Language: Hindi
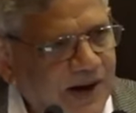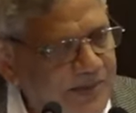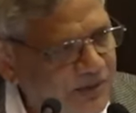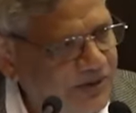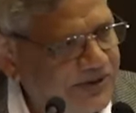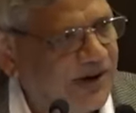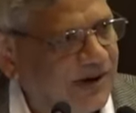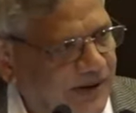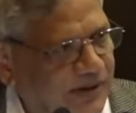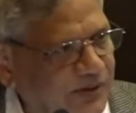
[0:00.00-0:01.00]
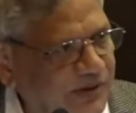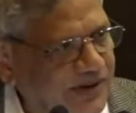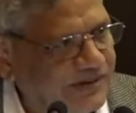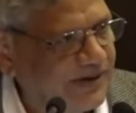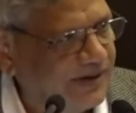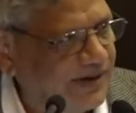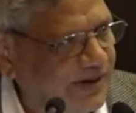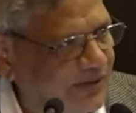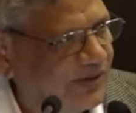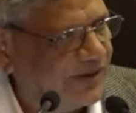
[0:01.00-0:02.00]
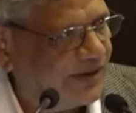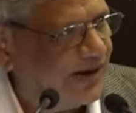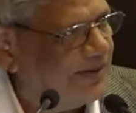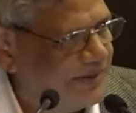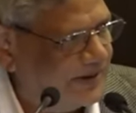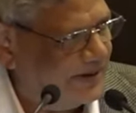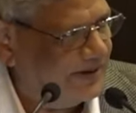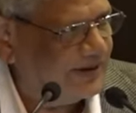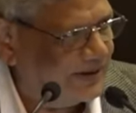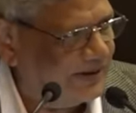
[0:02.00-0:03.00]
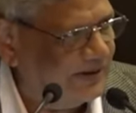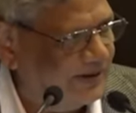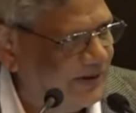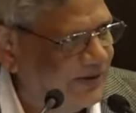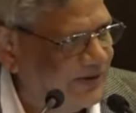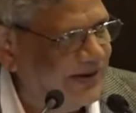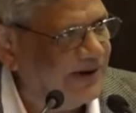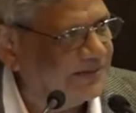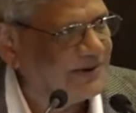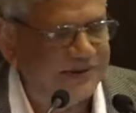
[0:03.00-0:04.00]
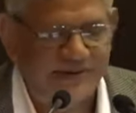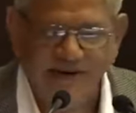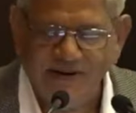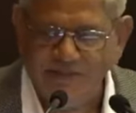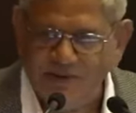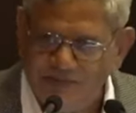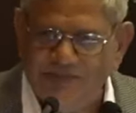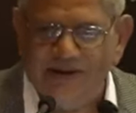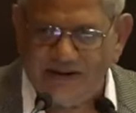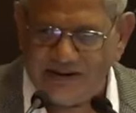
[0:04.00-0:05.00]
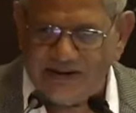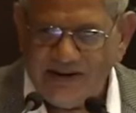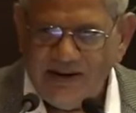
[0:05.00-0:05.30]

नामो निशा उनके ज़िंदगी और उनके काम में नहीं है और ये हम समझते हैं कि बहुत बड़ी